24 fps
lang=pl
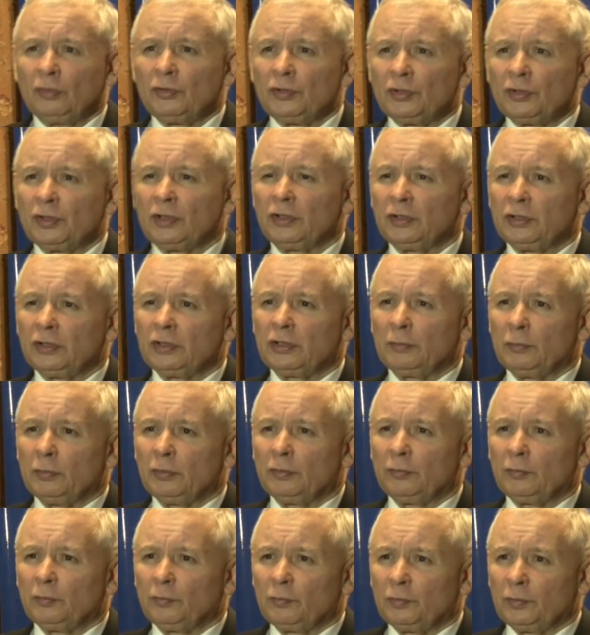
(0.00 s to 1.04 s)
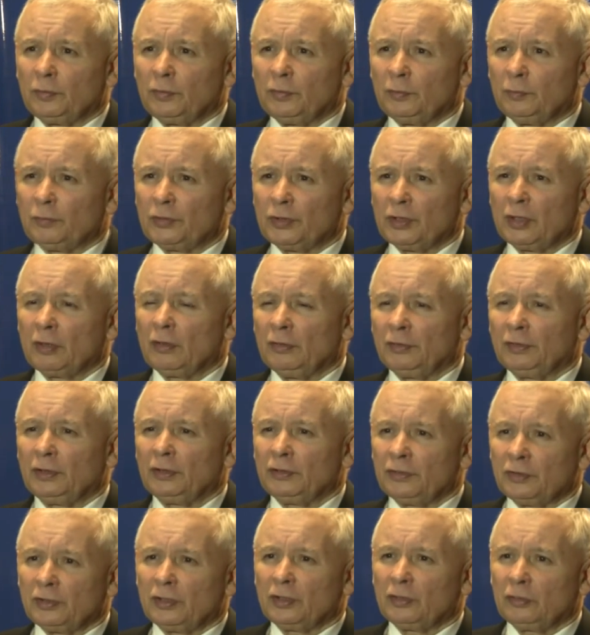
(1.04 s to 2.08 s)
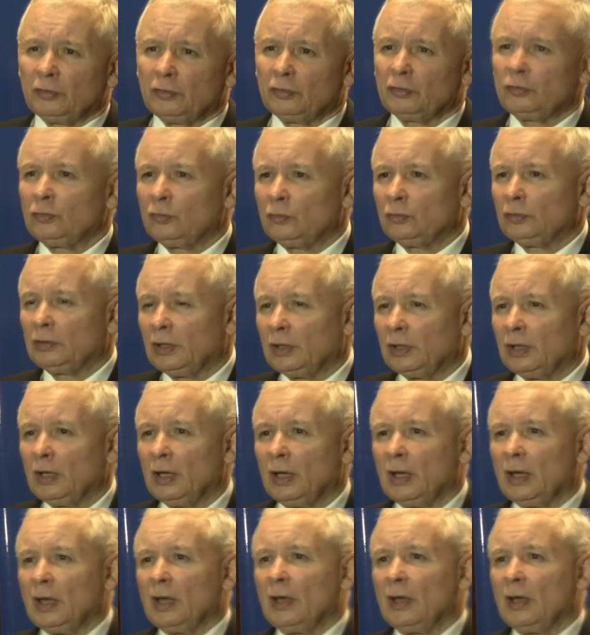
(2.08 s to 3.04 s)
dotrzeć i żeby ich przekonać, że ktoś tutaj